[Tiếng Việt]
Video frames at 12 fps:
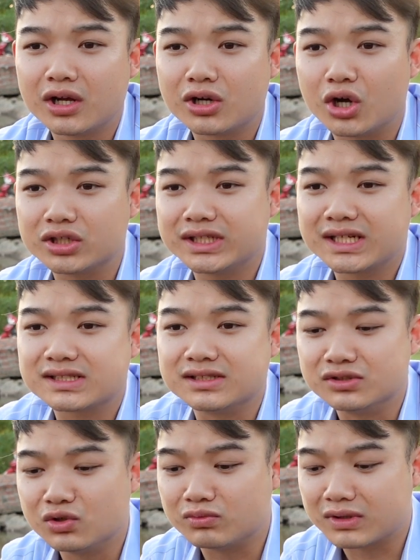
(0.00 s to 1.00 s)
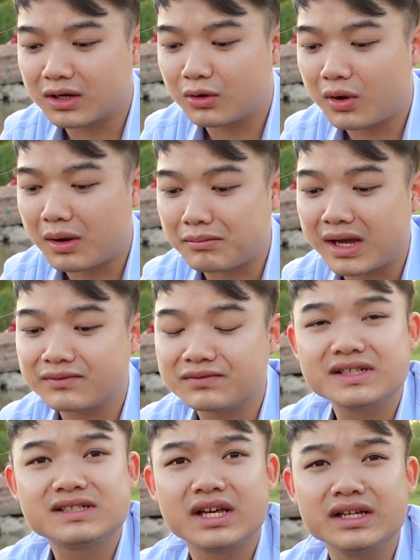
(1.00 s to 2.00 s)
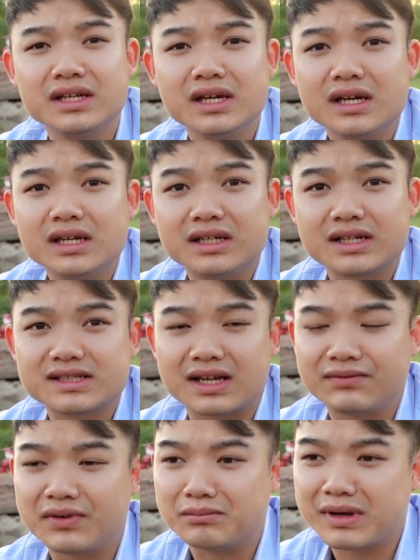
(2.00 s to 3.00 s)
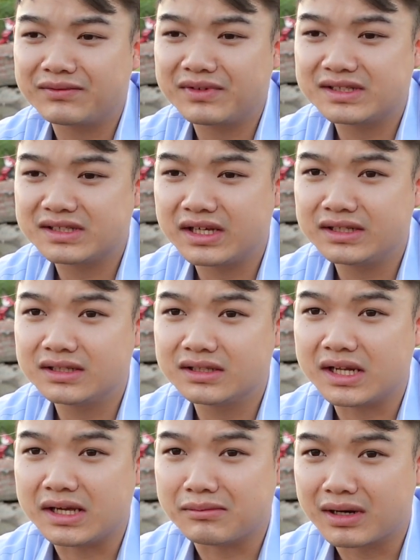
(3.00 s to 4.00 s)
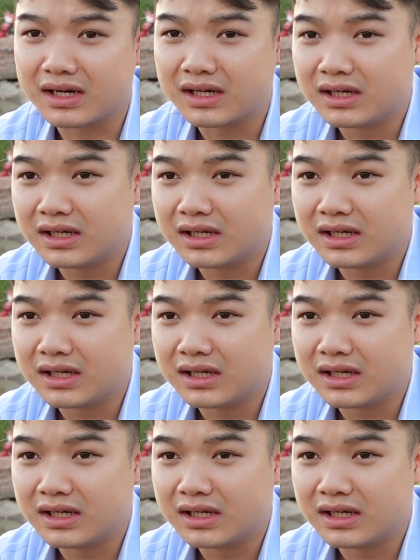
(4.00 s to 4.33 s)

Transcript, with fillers: đó chính là sử dụng các loại men vi sinh, những cái sản phẩm men vi sinh để mà